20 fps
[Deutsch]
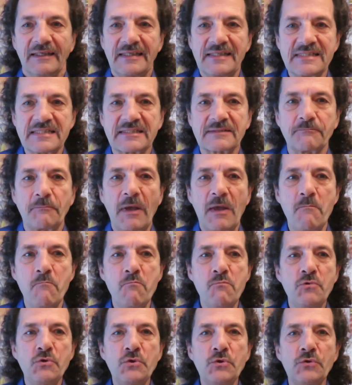ist
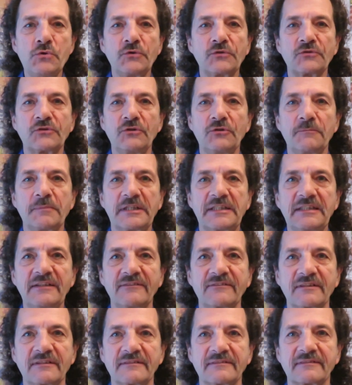bemüht, über
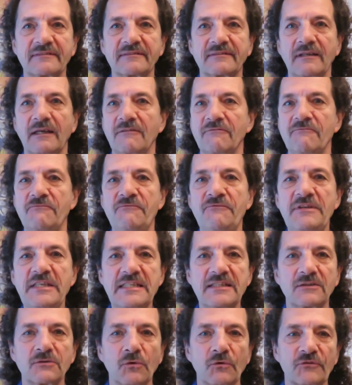dieses
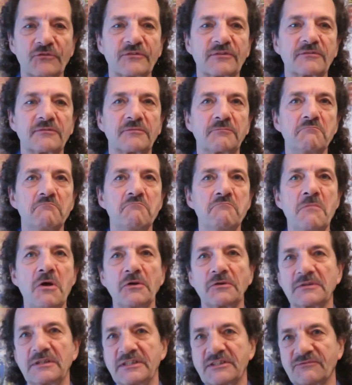Virus
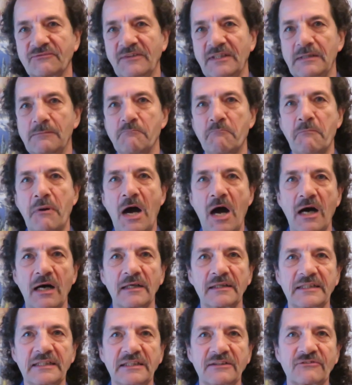möglichst viel
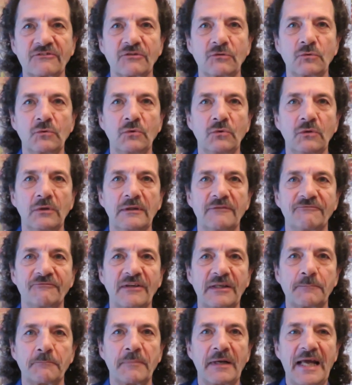Panik zu
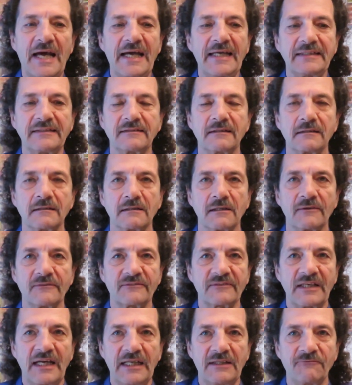verbreiten.
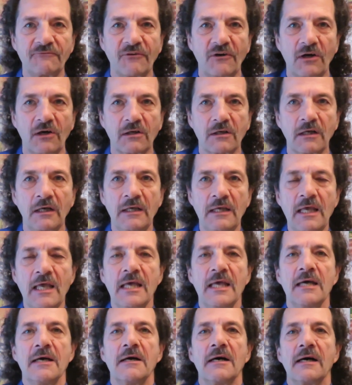Ganz einfach,
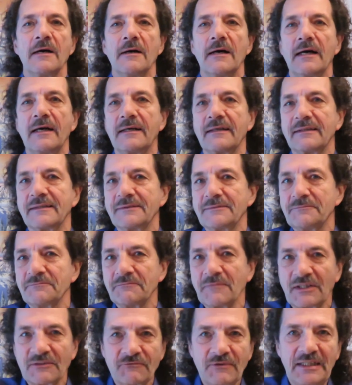äh,
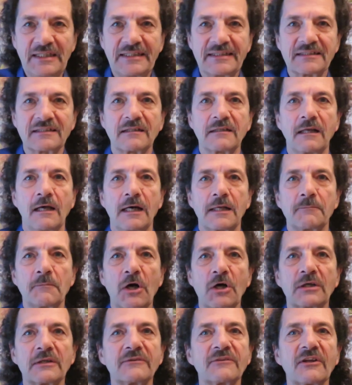man will ihnen klar
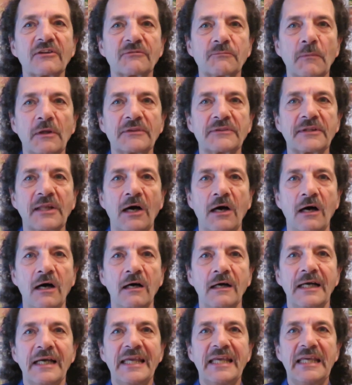machen, dass man
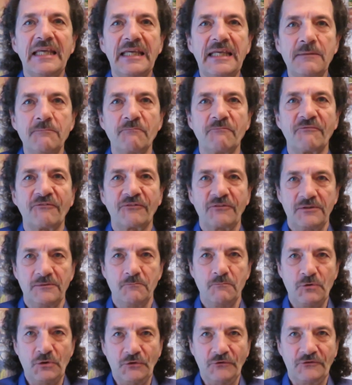da
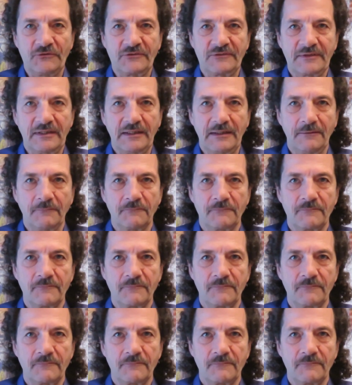impfen müsste.